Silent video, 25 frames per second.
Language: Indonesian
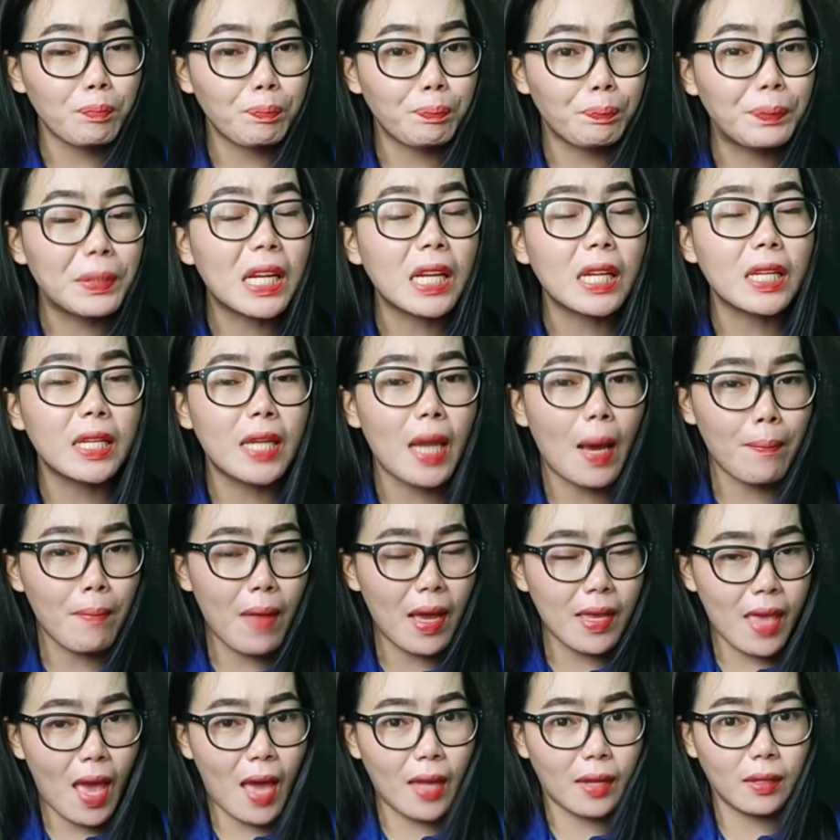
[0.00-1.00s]

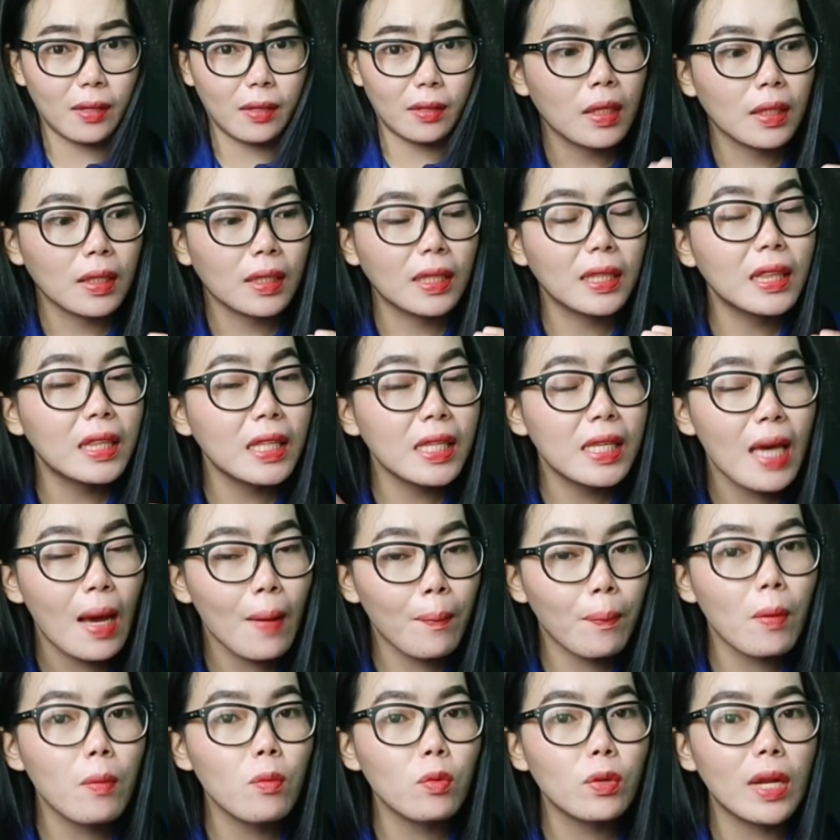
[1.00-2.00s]
perdamaian. Ketiga
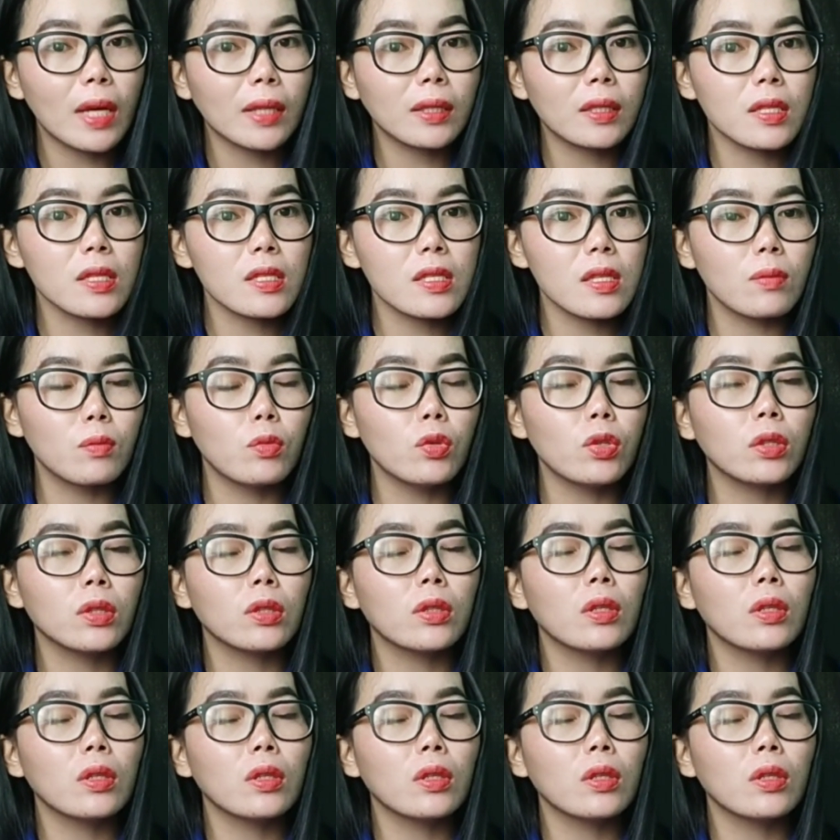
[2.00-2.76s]
pemuda tersebut